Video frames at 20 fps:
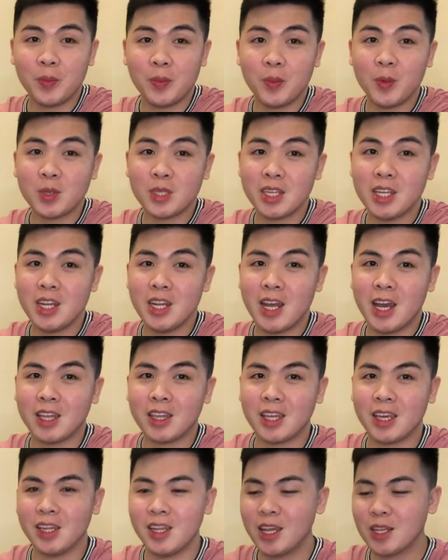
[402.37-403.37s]
Buksan na
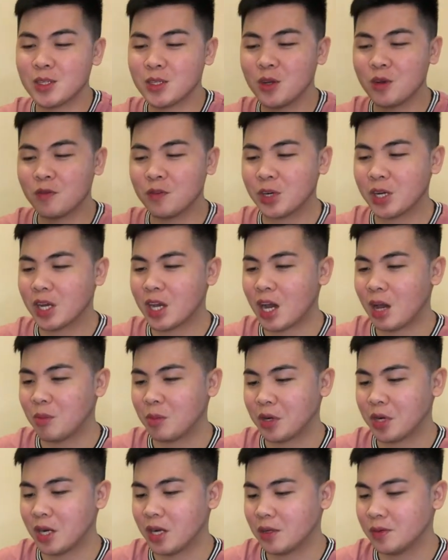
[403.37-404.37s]
natin. Let's go for the
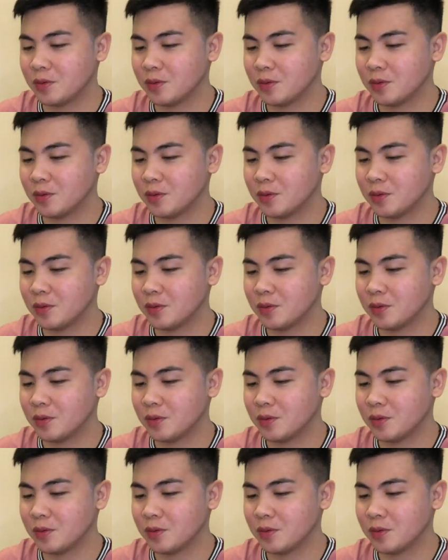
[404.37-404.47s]
camera.